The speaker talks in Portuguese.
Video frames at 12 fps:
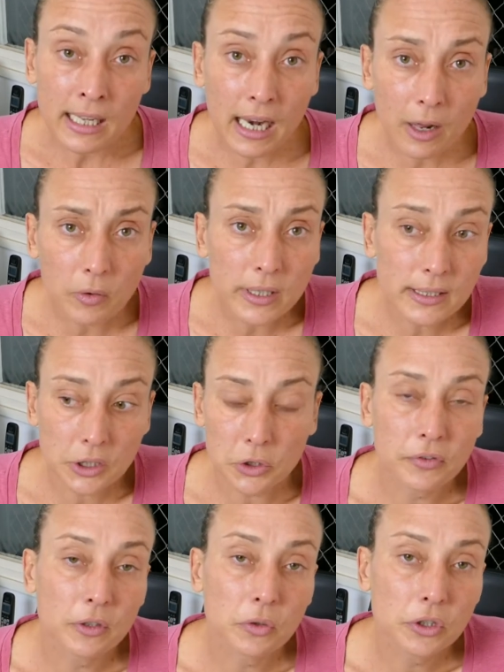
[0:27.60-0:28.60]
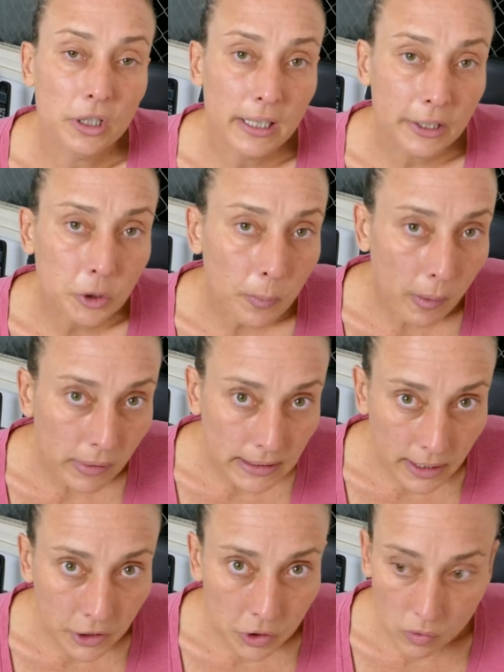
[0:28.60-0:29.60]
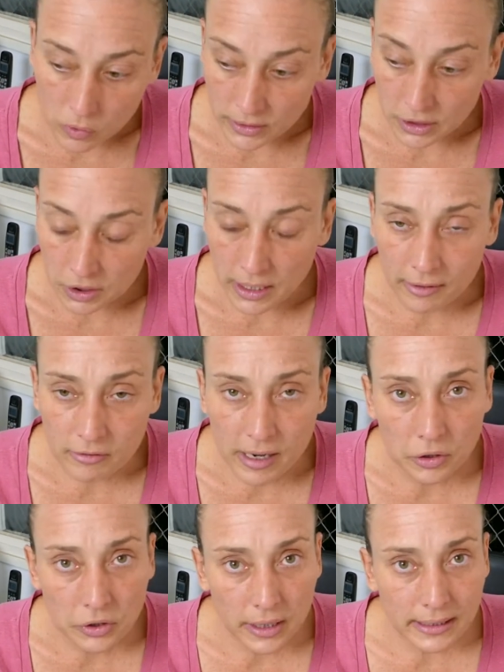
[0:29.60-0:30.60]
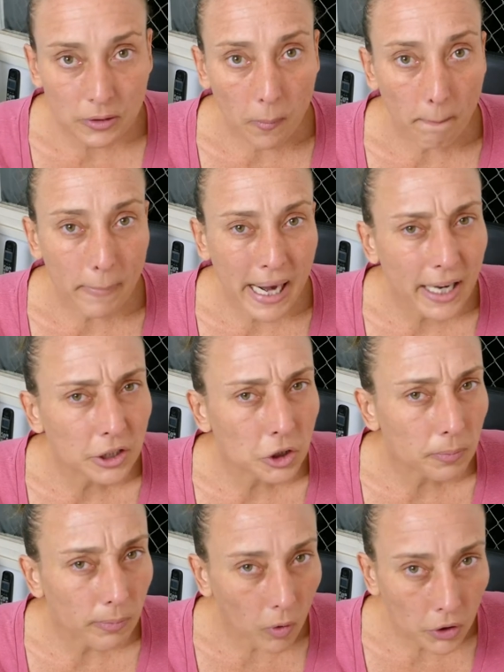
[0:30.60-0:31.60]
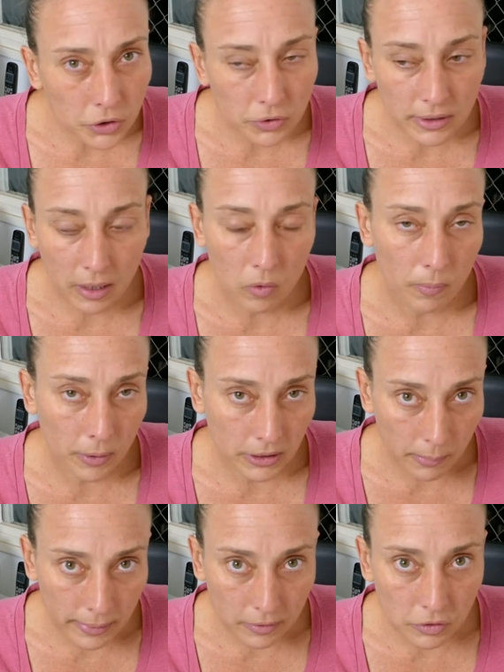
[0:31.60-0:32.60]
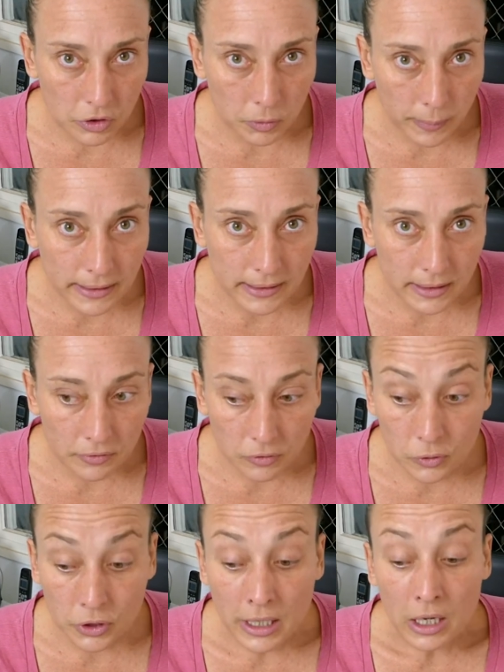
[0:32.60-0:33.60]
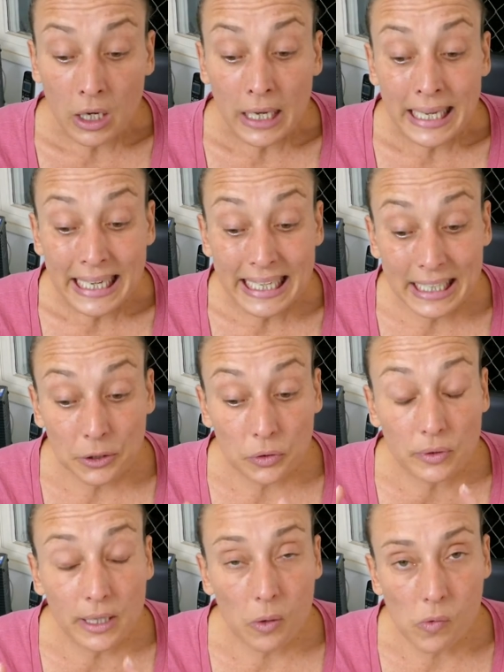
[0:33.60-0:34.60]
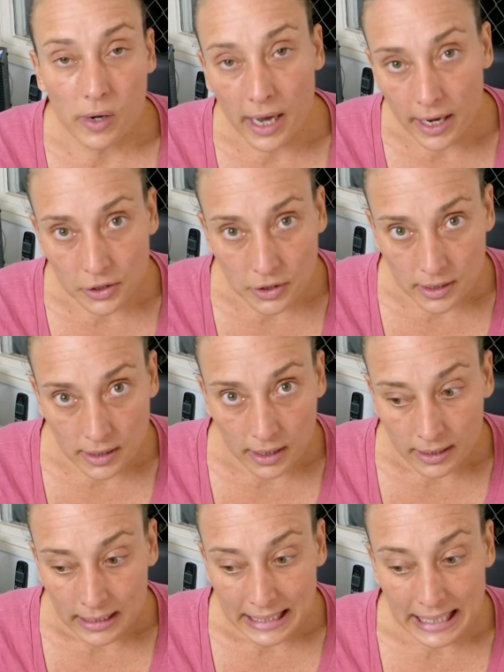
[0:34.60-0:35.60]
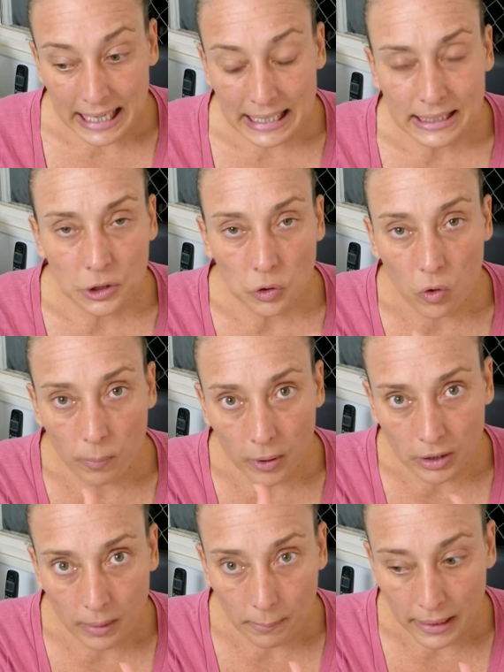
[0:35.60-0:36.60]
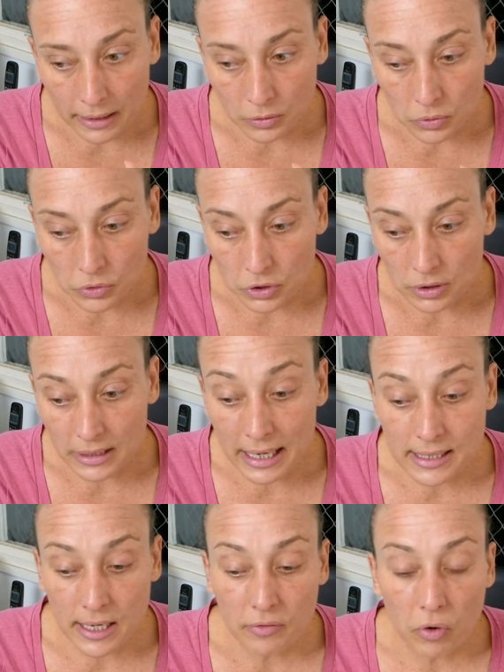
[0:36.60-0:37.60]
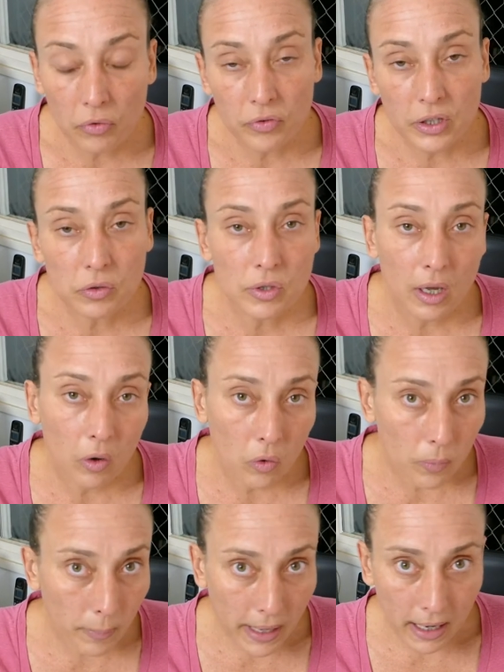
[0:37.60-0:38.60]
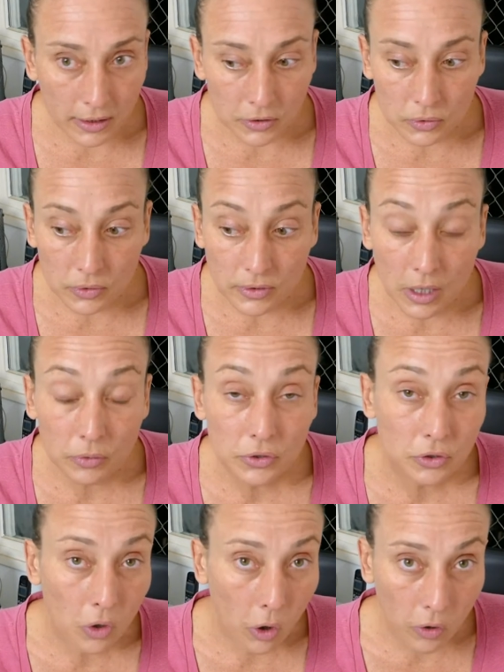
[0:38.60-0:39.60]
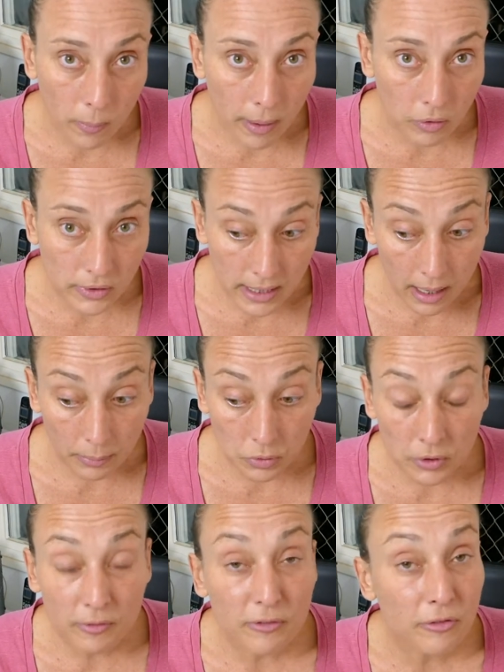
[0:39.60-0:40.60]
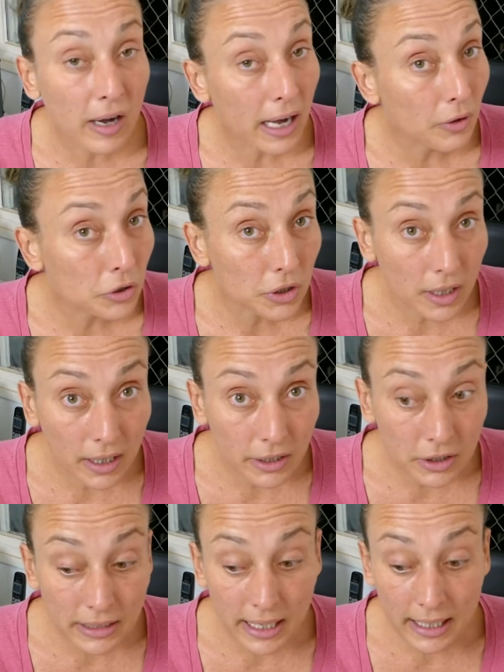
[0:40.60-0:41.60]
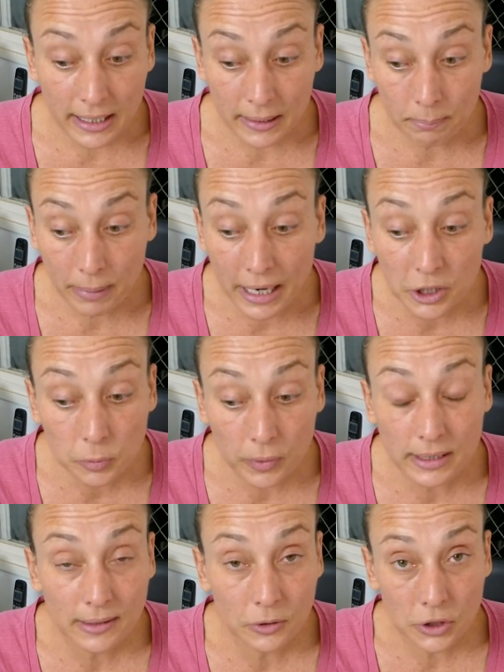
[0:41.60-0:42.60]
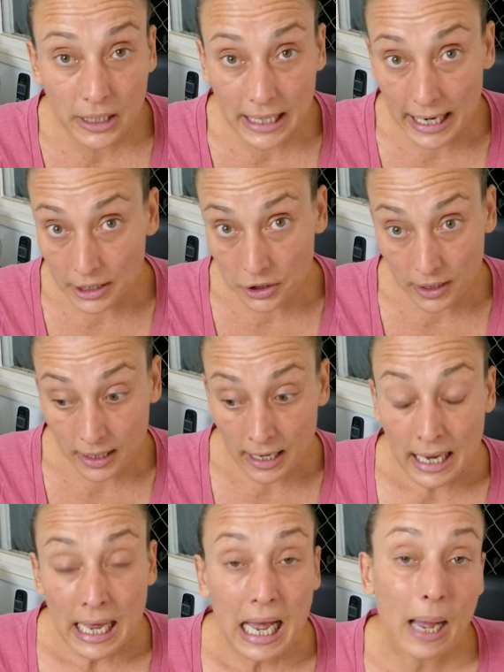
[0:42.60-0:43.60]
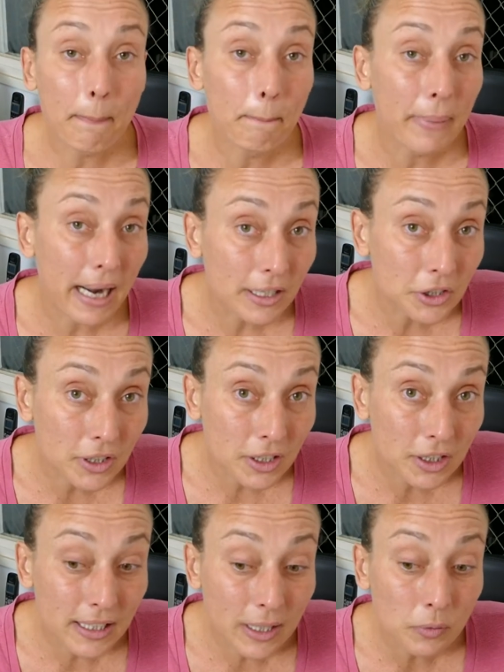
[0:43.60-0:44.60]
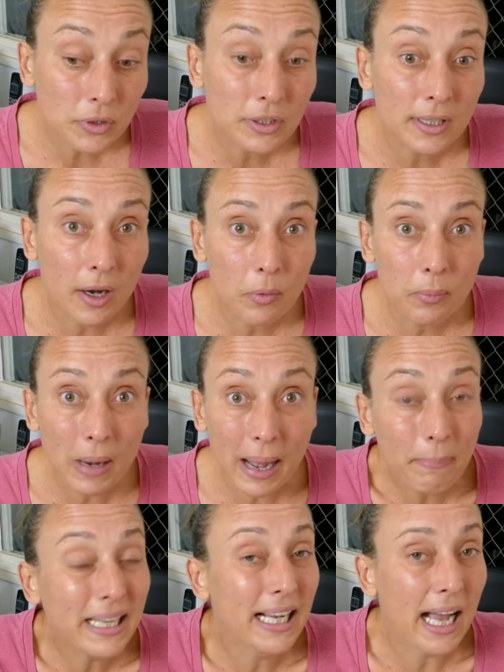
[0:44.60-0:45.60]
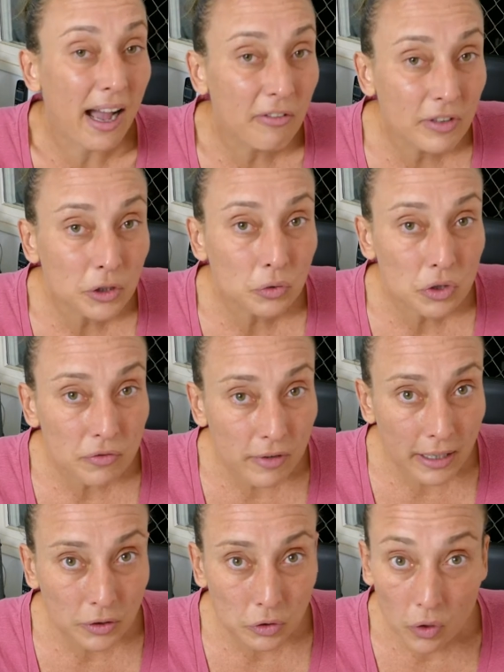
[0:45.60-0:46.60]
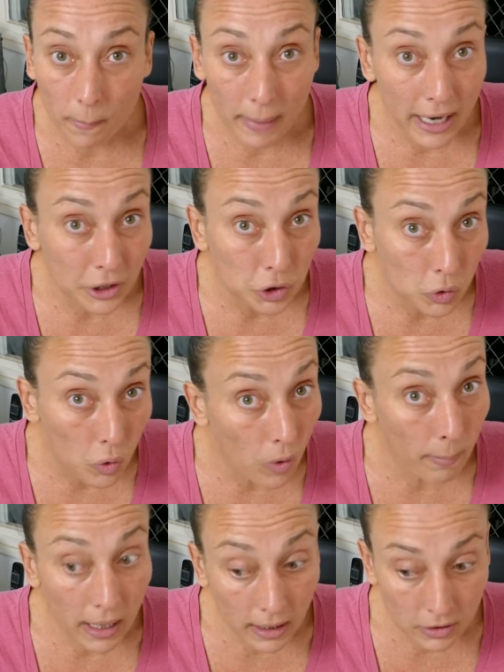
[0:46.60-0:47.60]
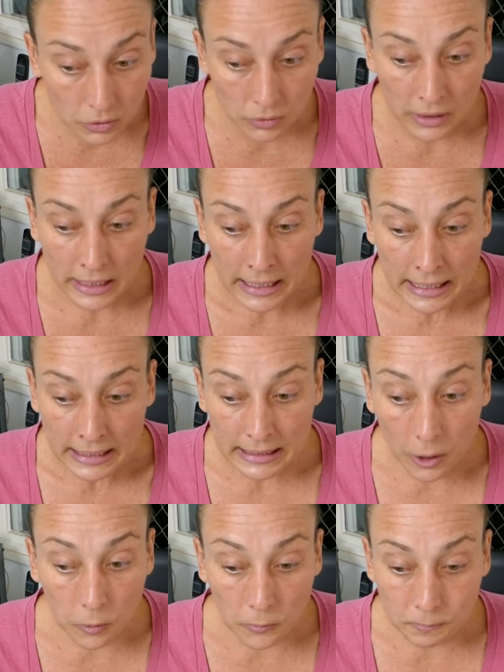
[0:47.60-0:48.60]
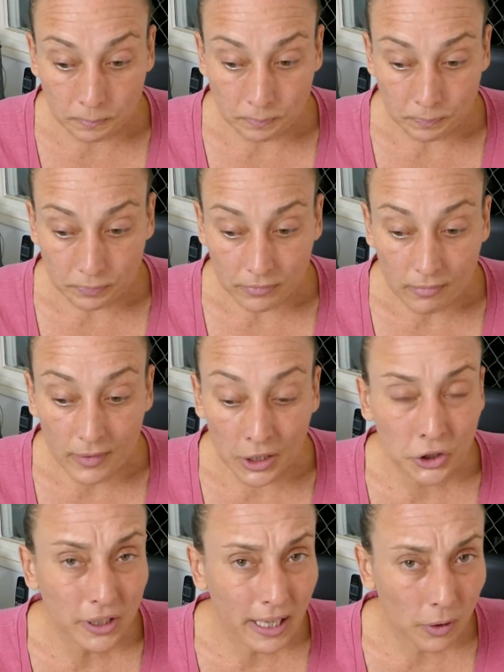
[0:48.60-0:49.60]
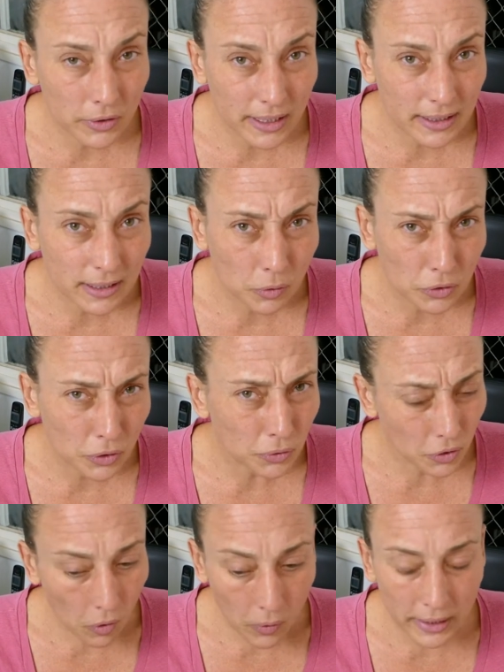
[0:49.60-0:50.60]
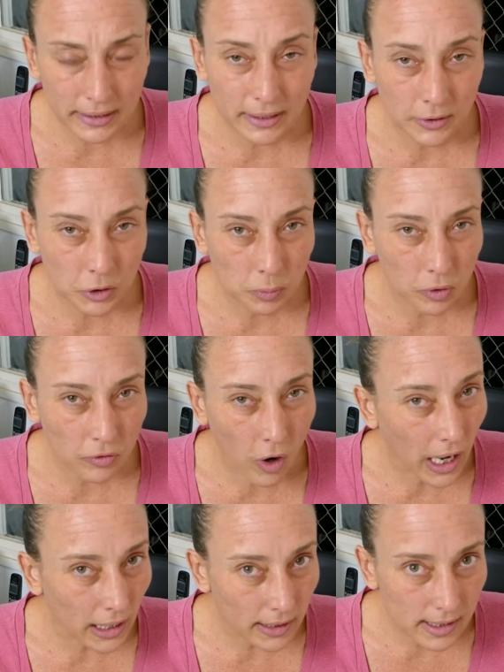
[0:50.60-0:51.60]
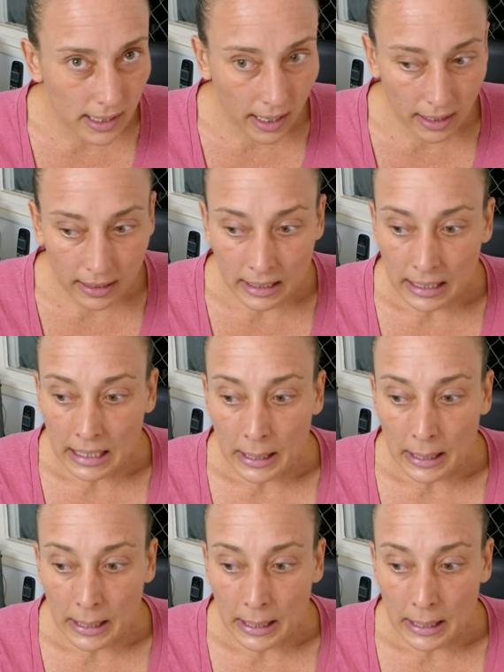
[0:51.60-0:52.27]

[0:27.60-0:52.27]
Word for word: Claro que existe o fator genético para uma série de coisas, tá? Vários cães são predispostos a comportamentos específicos. Isso não quer dizer que esses comportamentos desenvolvidos a longo prazo não se tornam maus hábitos. Vários cães têm predisposição genética a práticas que não são aplicáveis no universo doméstico urbano. Então, Schnauzers não são só conhecidos por vocalizar,